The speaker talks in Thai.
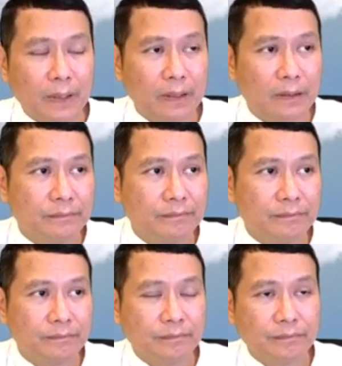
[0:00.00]
ค่ะ
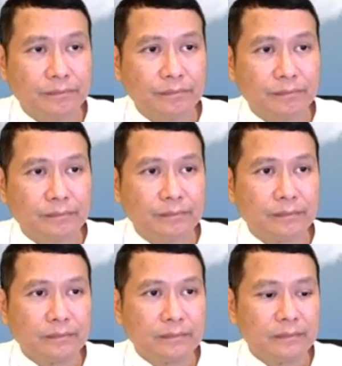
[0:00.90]
ขอบคุณมาก
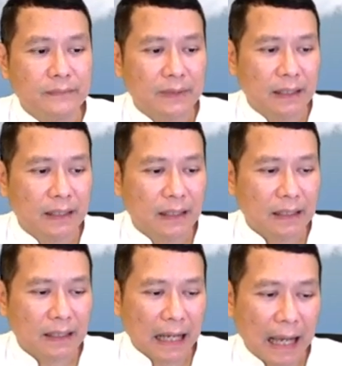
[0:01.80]
เลยค่ะ กระจ่างเลย
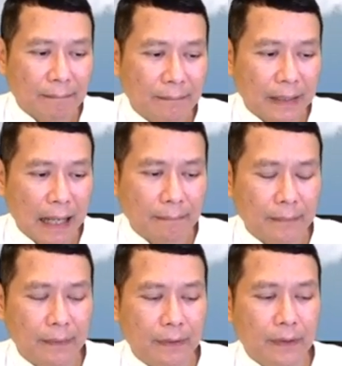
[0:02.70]
ครับขอบคุณ
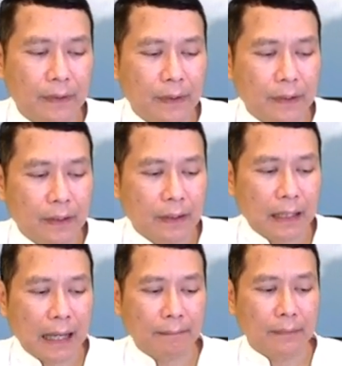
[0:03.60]
มากๆค่ะพี่ตูนครับ